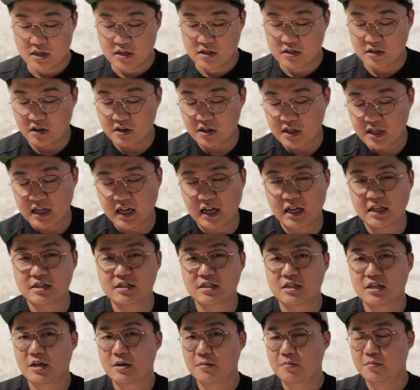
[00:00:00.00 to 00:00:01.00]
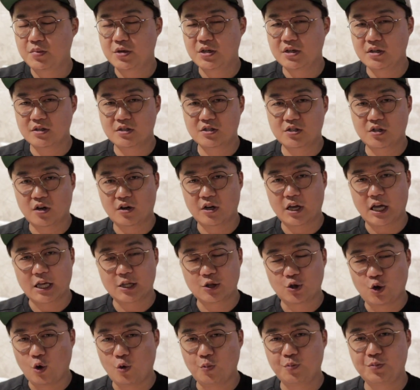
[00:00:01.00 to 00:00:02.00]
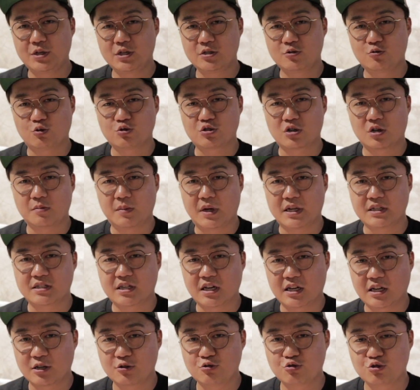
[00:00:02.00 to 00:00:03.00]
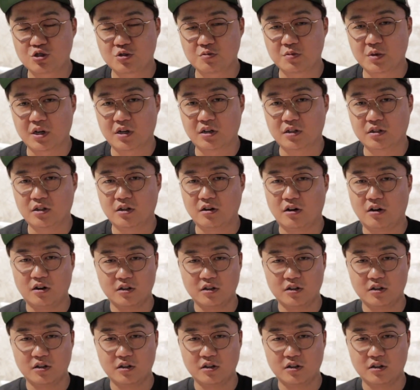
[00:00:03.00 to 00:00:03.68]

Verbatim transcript: 그러니까 피처의 높이 조절만 잘 해주시면